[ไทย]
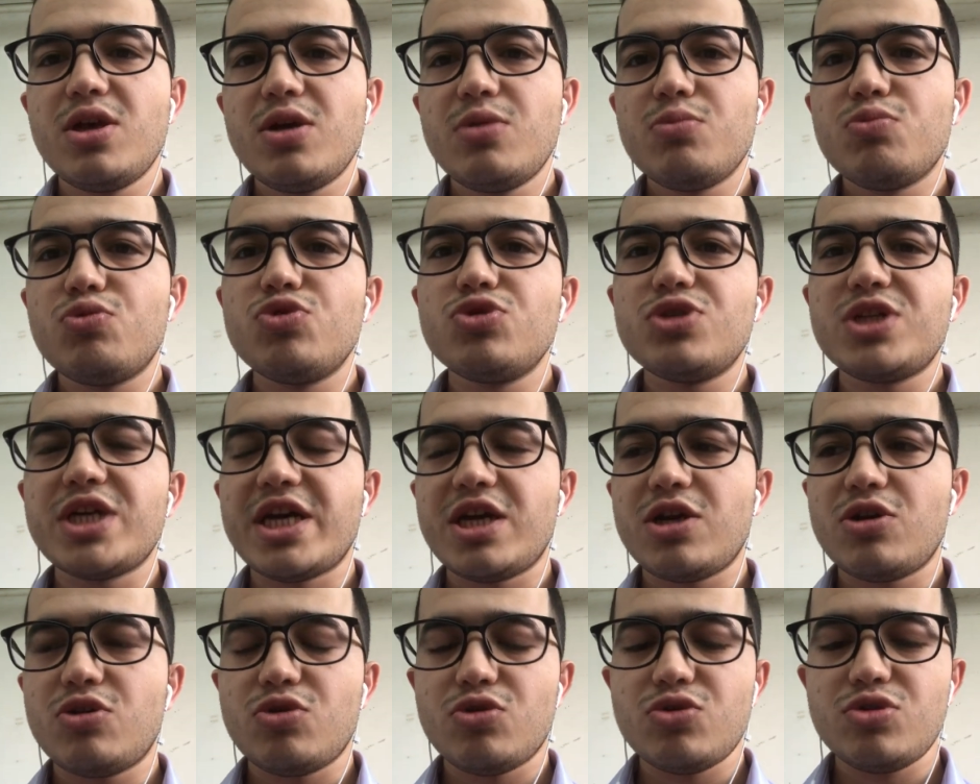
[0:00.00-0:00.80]
ผู้ชาย
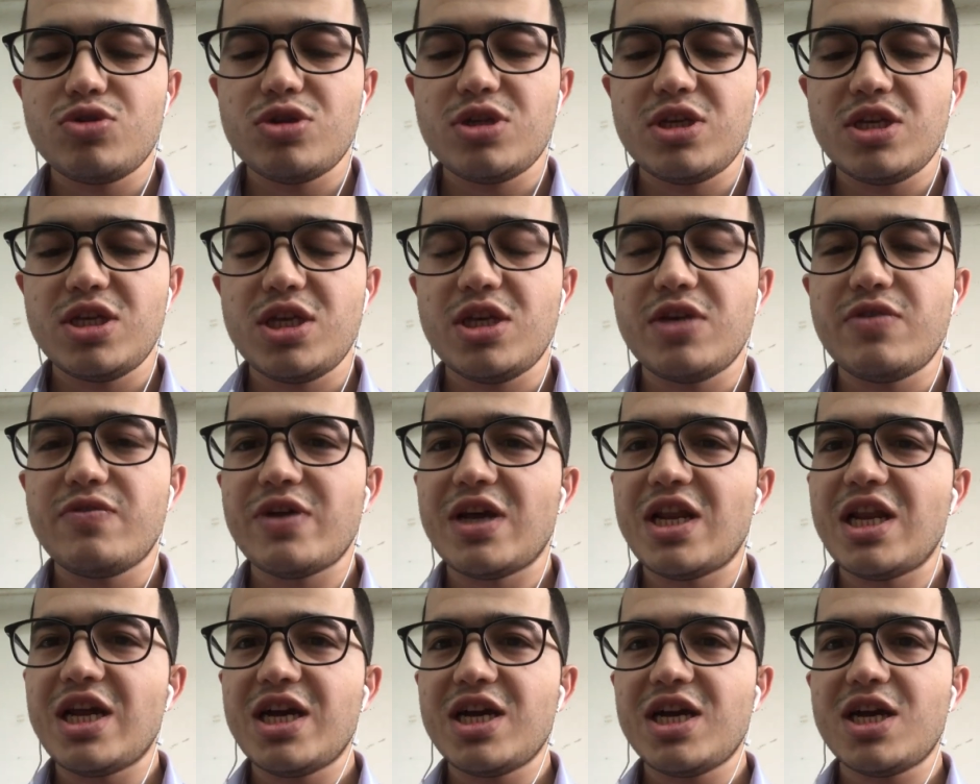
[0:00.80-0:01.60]
คนตุรกีเว
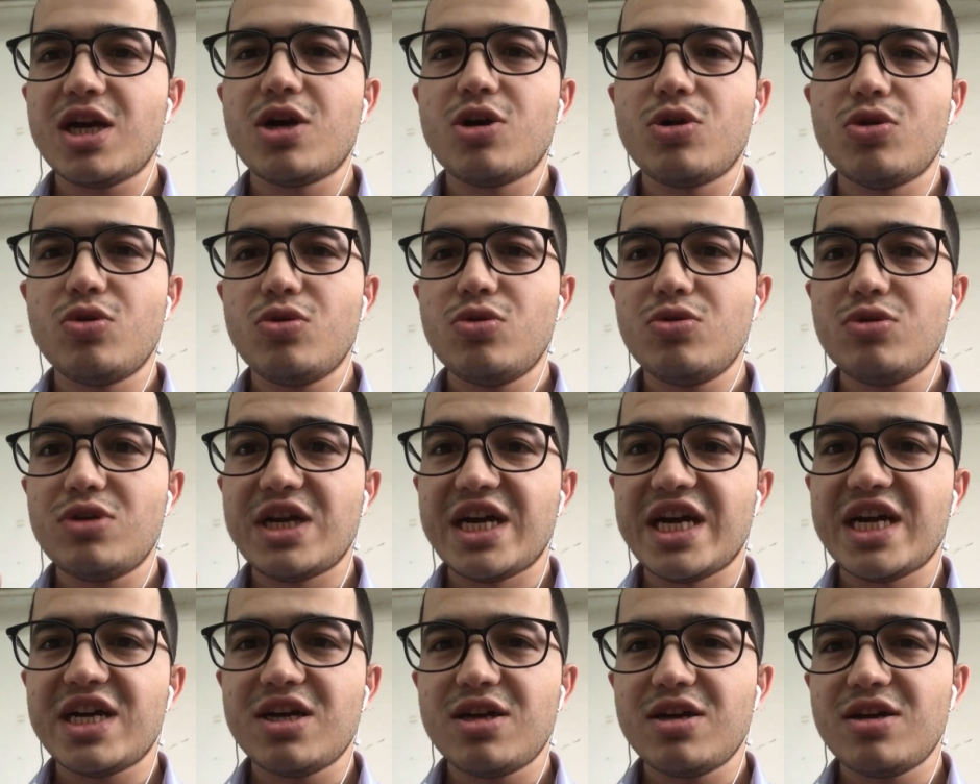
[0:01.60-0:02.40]
ลาเขารั
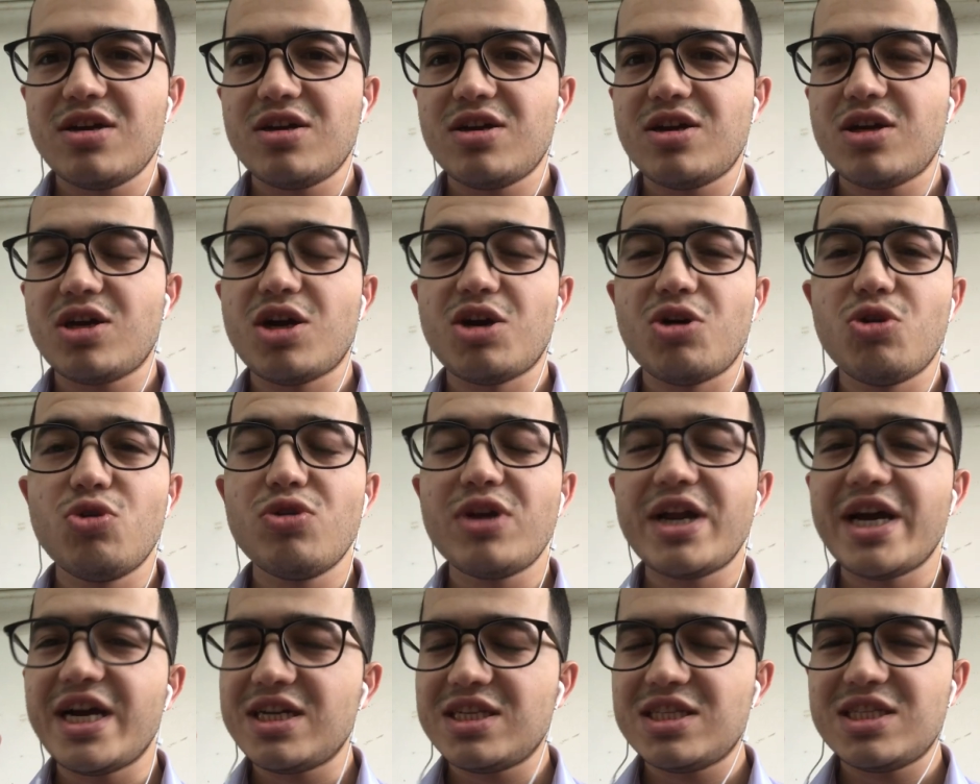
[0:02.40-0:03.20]
กเขา
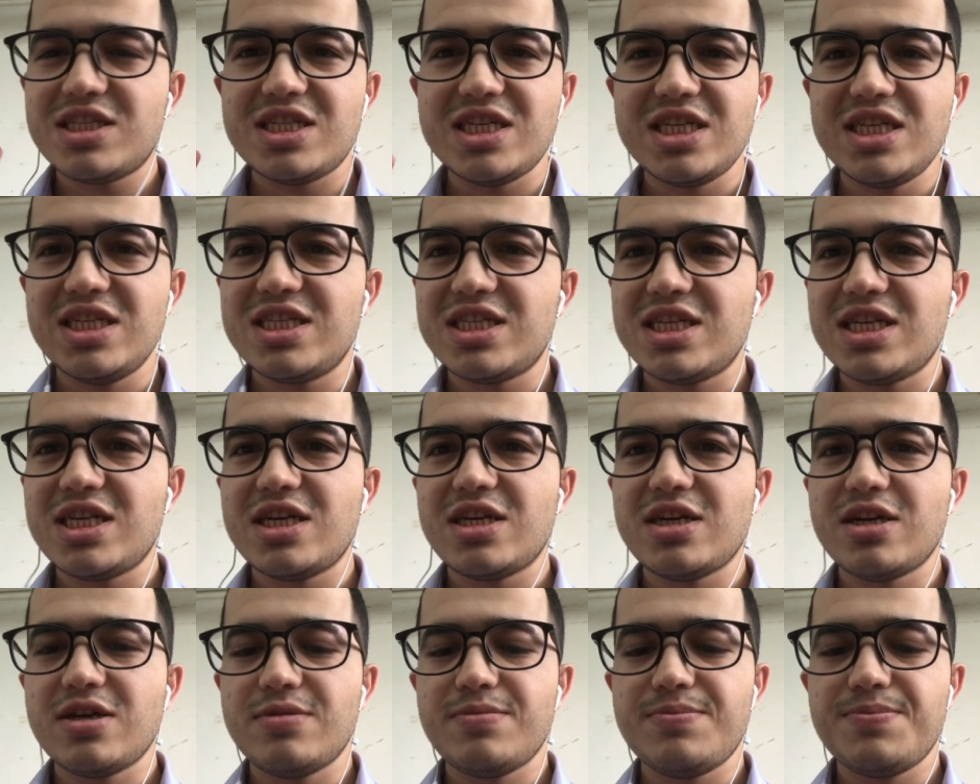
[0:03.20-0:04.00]
รักจริงๆ
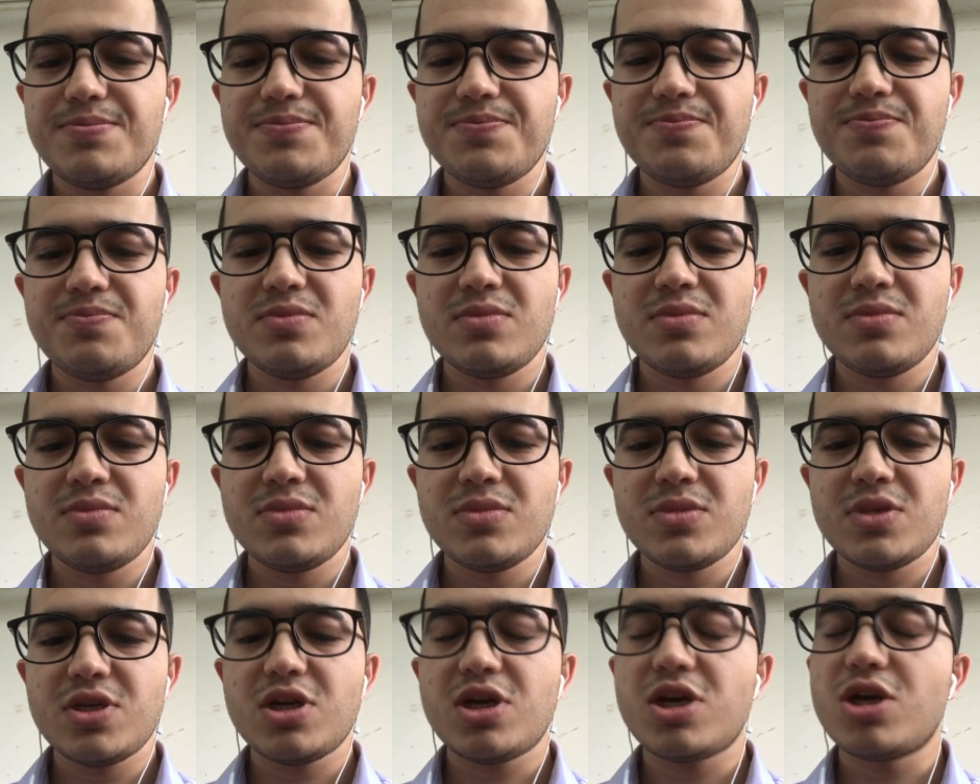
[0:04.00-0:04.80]
ครับ
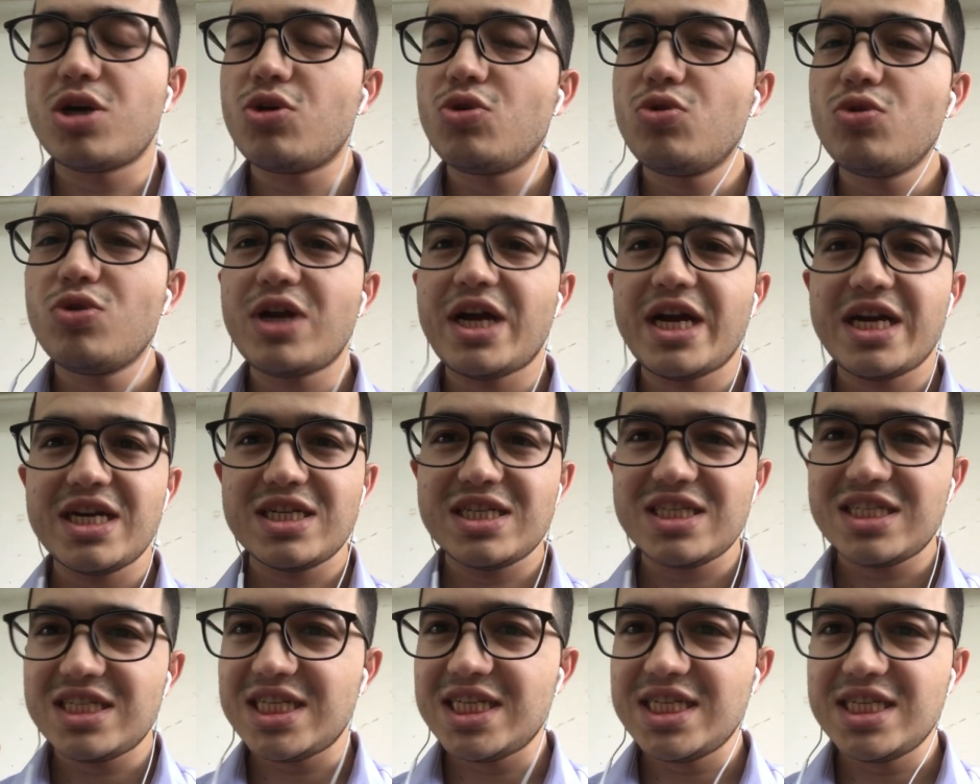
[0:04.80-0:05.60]
เขารัก
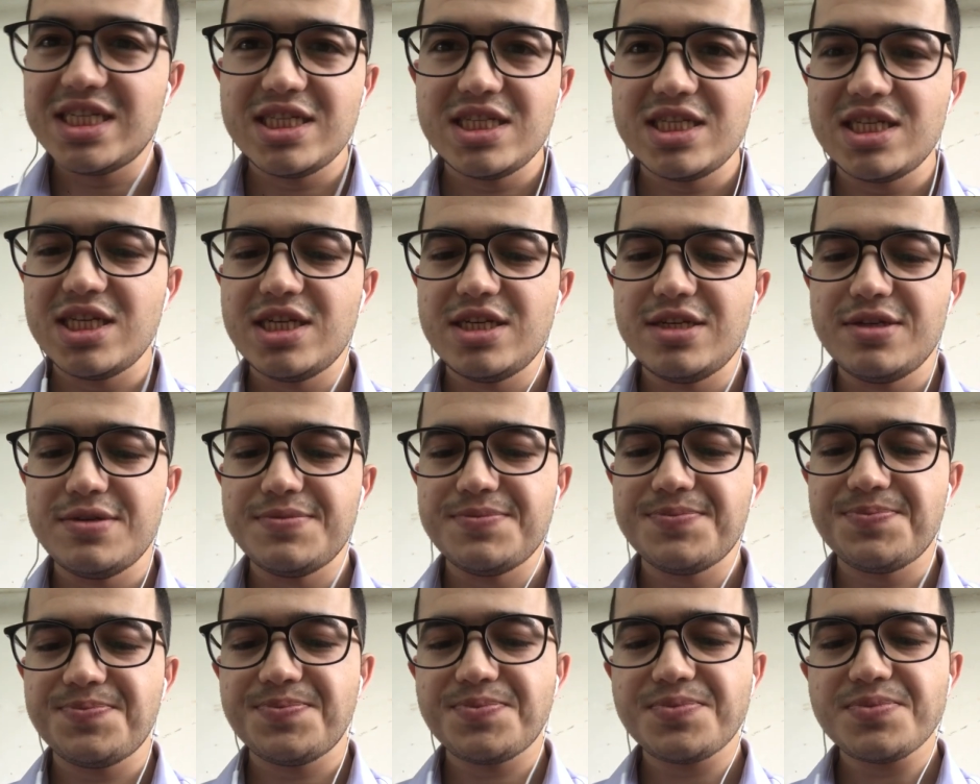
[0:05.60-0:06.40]
จริ
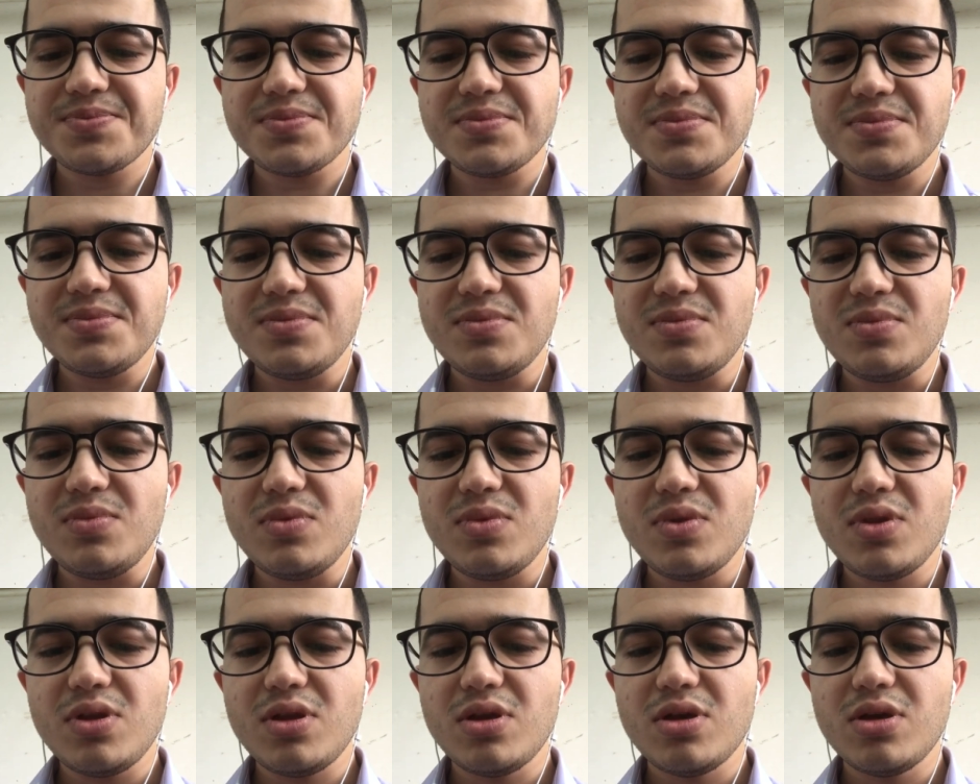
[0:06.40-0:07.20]

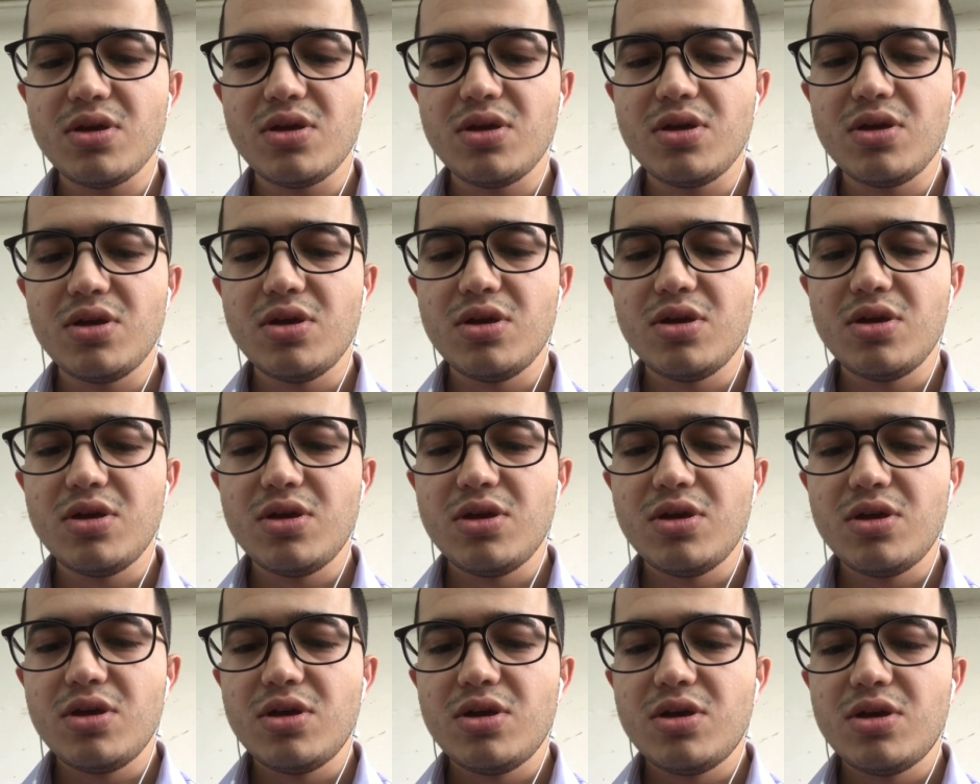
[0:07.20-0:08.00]

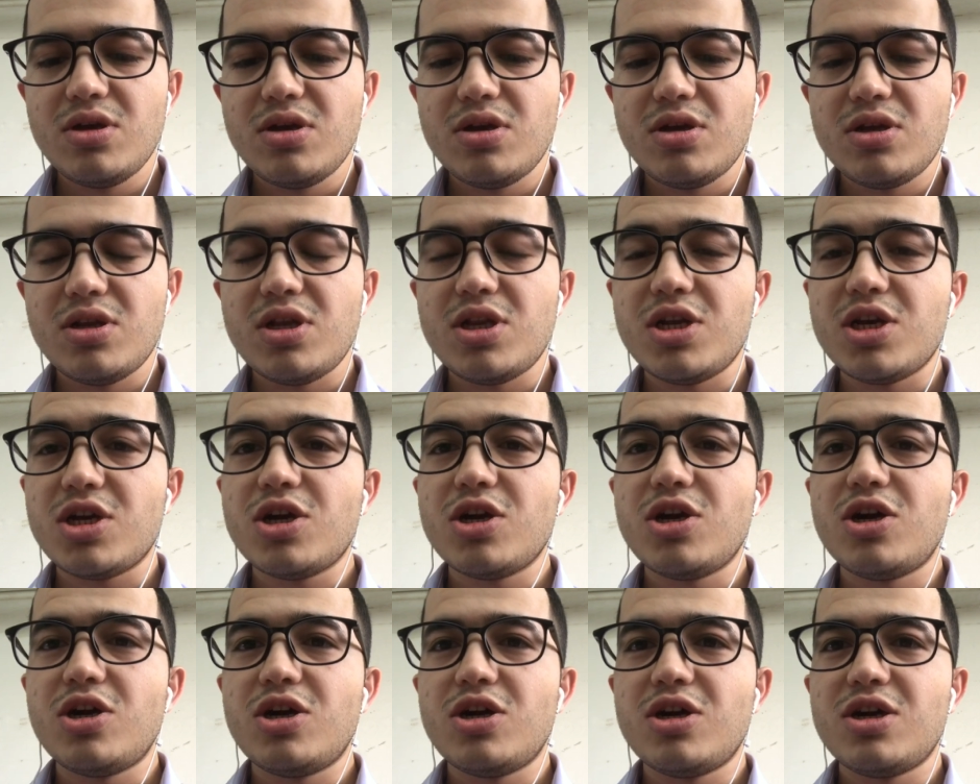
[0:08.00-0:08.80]
งๆแล้ว
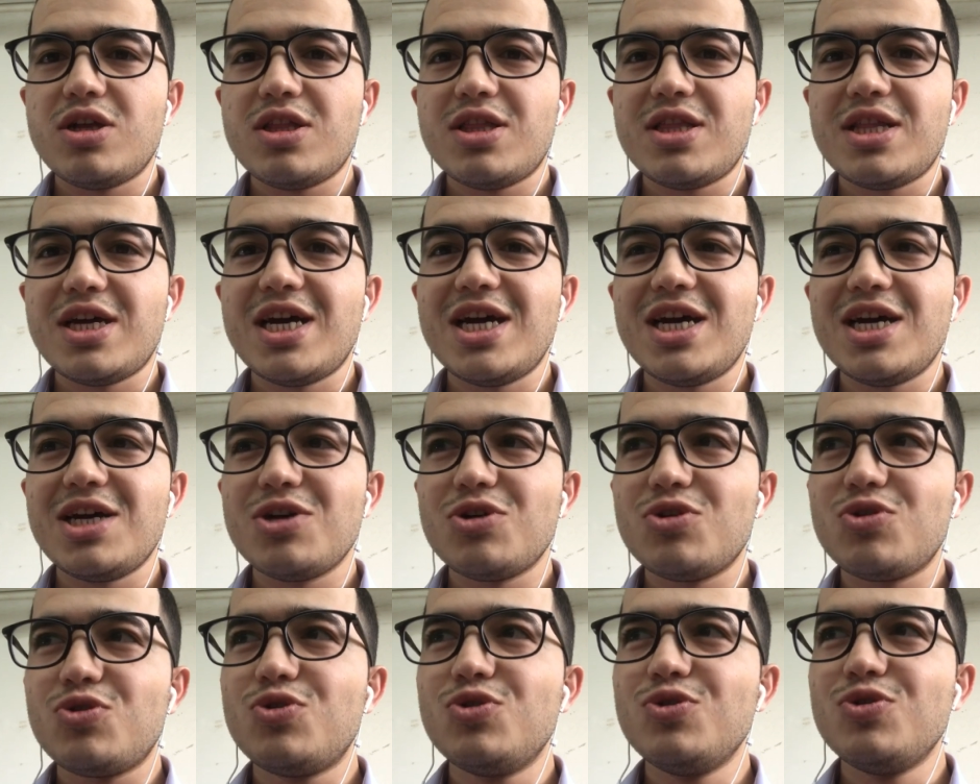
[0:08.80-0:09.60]
ก็ถ้า
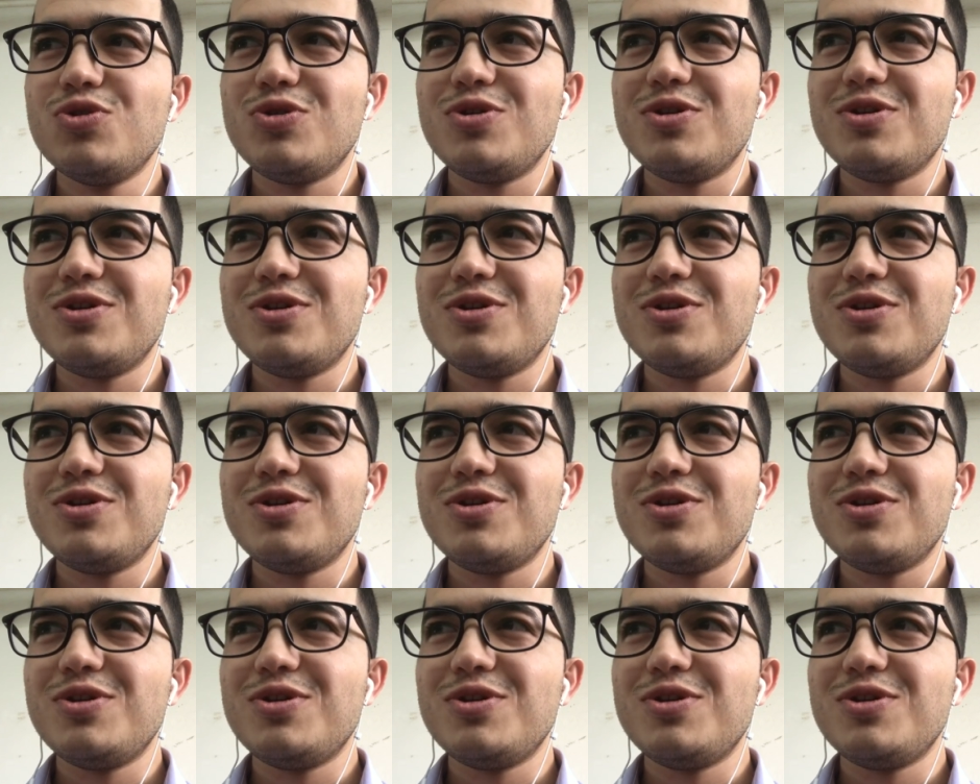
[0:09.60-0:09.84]
คุณ